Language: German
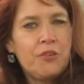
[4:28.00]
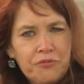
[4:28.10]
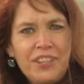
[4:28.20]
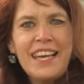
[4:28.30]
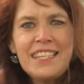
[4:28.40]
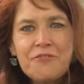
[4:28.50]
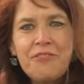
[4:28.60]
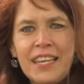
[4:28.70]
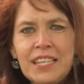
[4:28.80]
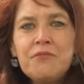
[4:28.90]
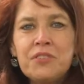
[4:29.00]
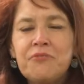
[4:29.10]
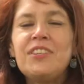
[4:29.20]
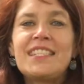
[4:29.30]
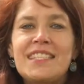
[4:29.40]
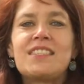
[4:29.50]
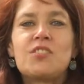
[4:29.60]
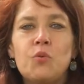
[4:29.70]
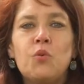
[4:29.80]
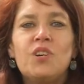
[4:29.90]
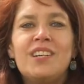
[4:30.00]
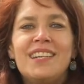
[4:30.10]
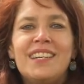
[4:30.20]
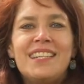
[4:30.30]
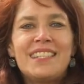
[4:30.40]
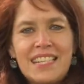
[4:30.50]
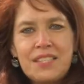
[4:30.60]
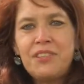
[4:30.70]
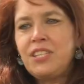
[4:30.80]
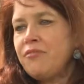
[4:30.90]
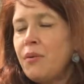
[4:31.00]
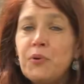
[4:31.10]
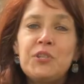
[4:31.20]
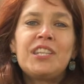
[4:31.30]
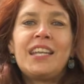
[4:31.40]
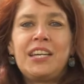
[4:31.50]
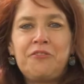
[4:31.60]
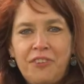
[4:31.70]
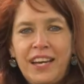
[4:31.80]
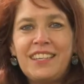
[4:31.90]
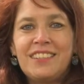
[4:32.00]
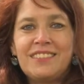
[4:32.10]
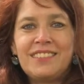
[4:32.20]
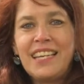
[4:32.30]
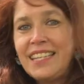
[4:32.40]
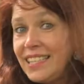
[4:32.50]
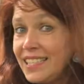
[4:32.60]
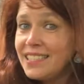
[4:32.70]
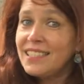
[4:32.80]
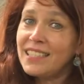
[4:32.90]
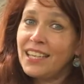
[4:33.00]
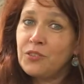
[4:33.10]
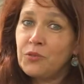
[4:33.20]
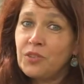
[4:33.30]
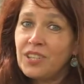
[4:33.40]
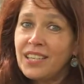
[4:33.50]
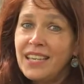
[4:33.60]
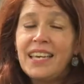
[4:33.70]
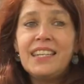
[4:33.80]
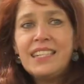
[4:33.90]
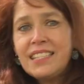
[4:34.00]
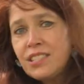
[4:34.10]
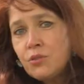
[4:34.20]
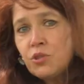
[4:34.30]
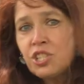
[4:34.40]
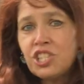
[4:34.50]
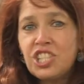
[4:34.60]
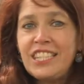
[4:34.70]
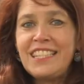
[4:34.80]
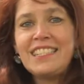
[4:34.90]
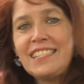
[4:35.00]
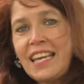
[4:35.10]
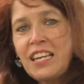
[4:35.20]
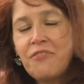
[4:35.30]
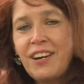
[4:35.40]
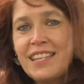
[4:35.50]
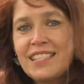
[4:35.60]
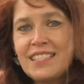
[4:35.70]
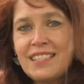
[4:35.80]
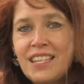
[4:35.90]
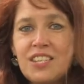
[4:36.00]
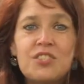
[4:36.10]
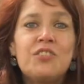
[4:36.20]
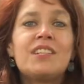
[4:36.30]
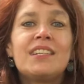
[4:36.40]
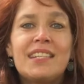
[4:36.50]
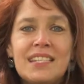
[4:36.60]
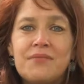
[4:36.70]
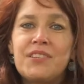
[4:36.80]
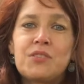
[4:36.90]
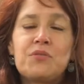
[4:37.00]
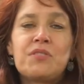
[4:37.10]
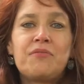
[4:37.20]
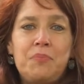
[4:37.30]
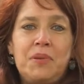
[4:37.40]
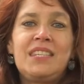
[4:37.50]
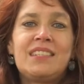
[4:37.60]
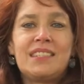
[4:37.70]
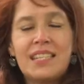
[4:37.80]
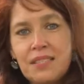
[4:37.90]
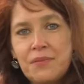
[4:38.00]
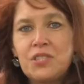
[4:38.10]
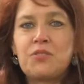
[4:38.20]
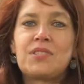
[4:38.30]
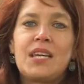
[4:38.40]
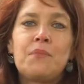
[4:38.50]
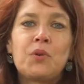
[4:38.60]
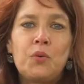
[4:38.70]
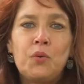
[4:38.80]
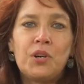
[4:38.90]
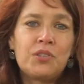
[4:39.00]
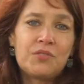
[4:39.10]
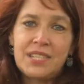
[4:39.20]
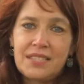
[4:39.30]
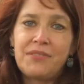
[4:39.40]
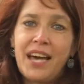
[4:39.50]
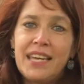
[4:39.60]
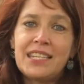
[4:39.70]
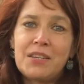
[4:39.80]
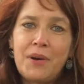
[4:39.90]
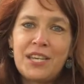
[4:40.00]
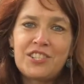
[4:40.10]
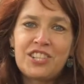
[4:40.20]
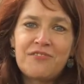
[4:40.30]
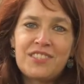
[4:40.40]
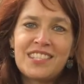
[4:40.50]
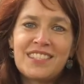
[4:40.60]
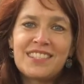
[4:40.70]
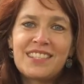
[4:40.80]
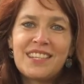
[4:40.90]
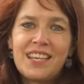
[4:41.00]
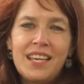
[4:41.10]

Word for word: Und vielleicht feiern wir Pfingsten so, dass wir die Verbundenheit feiern, nicht die Trennung, nicht die unterschiedlichen Denkweisen, sondern das, was uns verbindet, dass wir zusammengehören und dass wir eine Gemeinschaft sind.